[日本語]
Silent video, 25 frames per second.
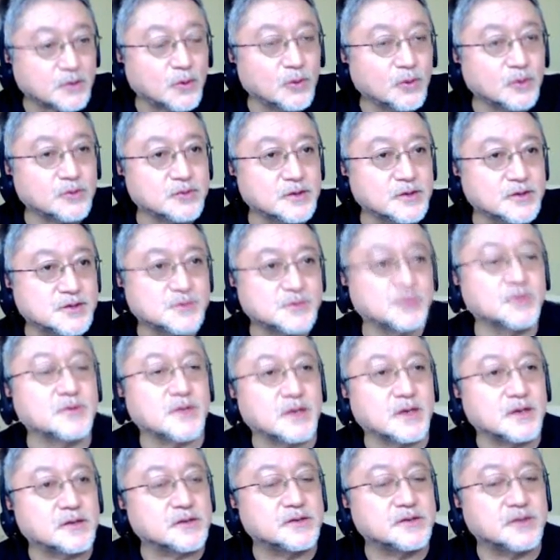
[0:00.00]
な高度な質
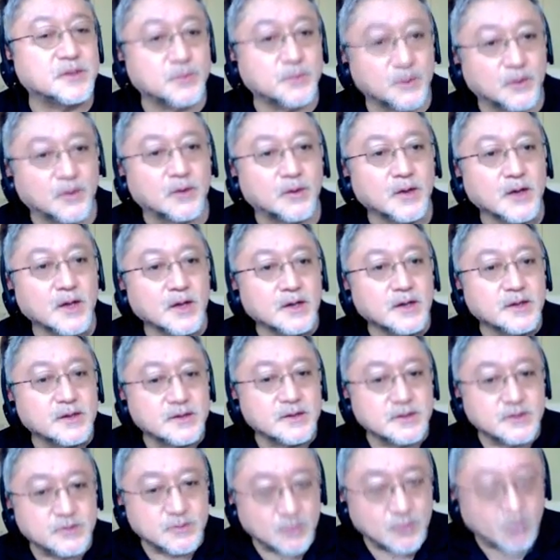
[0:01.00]
問されてきても、
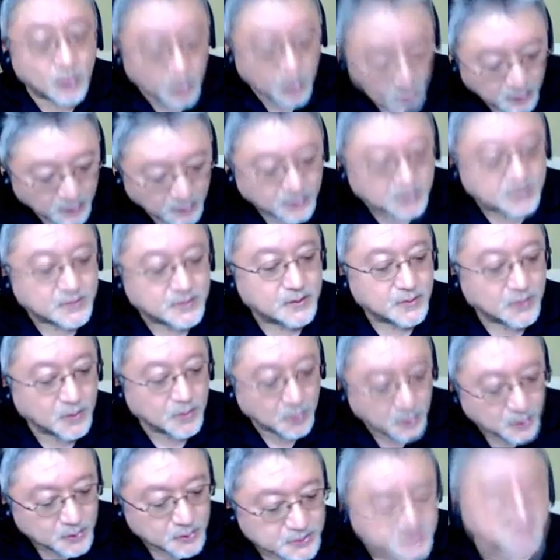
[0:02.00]
ほぼ、
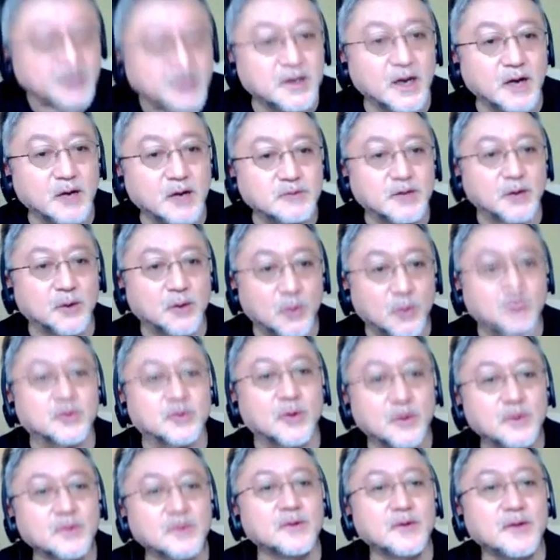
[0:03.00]
ほぼ答えられるだろ
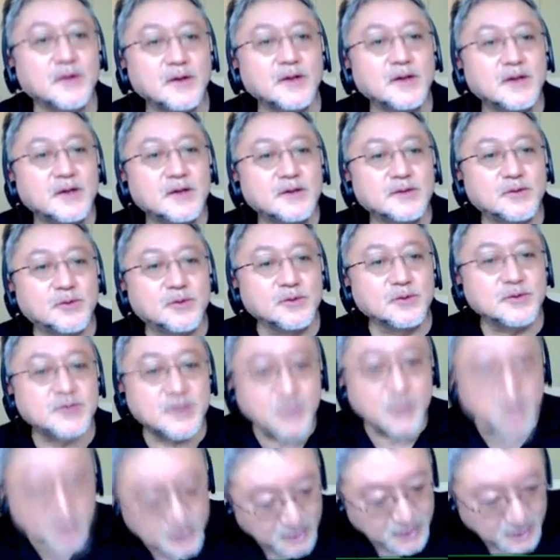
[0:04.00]
うと。どう
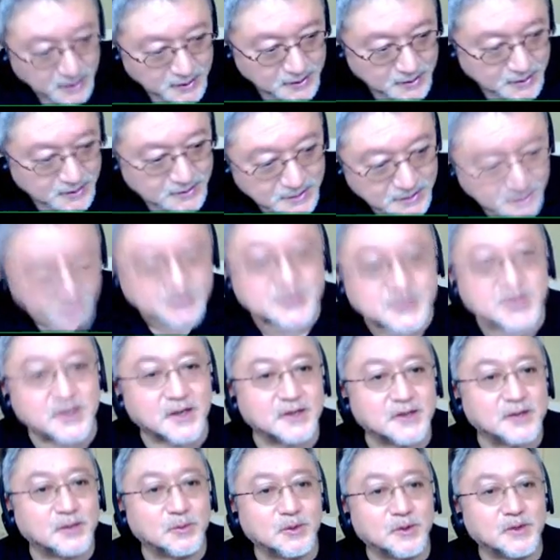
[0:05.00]
しても答えられなかったら、う
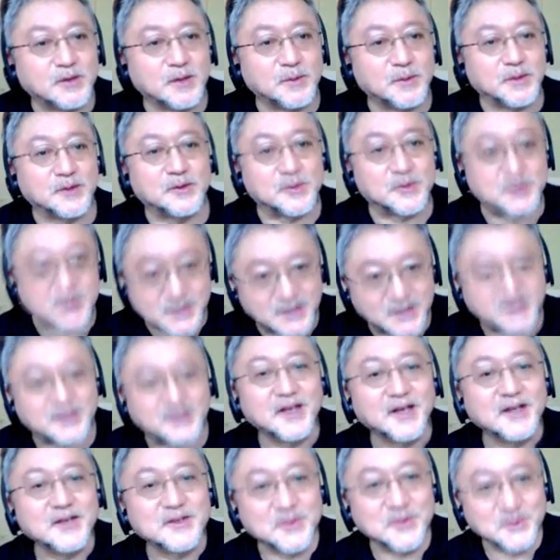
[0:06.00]
ち帰ってもう一回勉強し
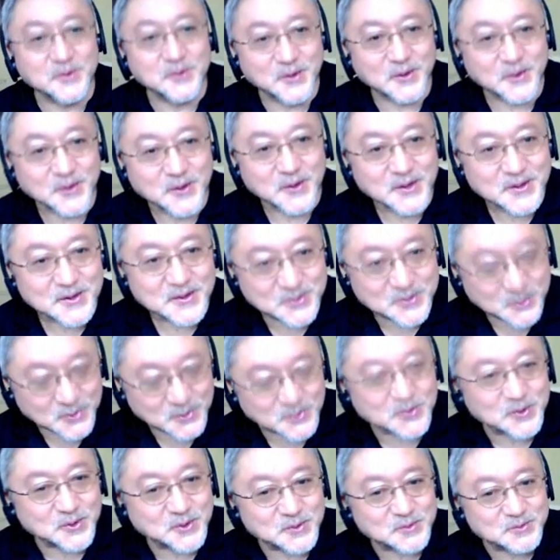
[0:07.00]
て、その、
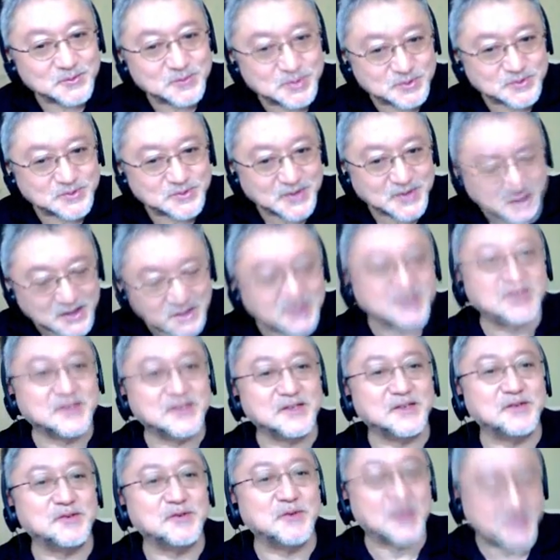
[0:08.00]
そこの部分だけは
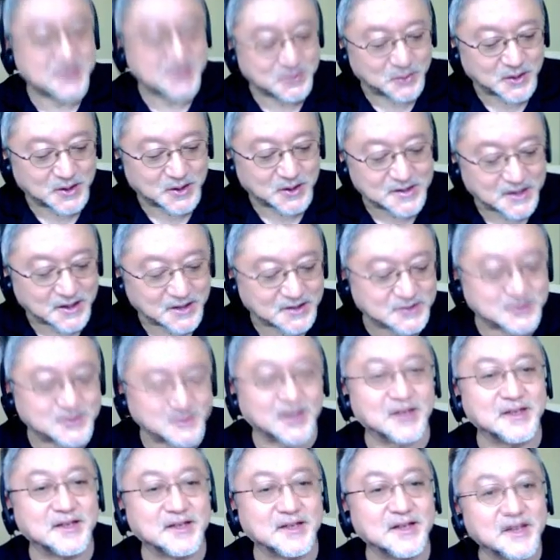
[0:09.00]
言わせてもらいたい
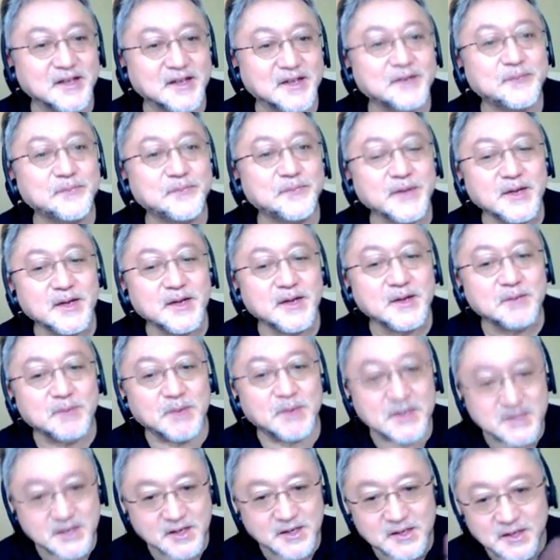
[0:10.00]
くらいだね。
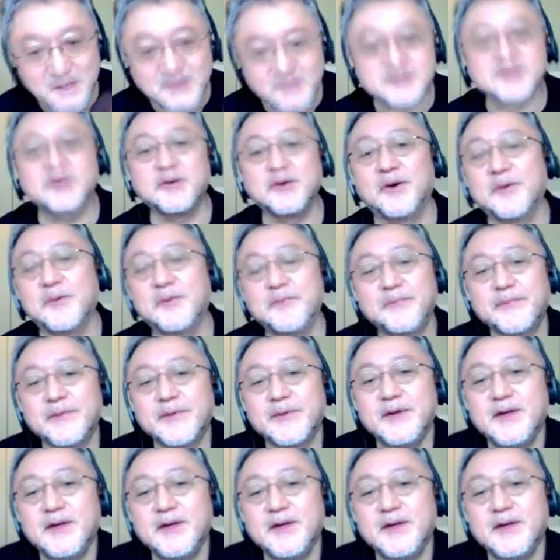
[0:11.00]
間違いないですよ。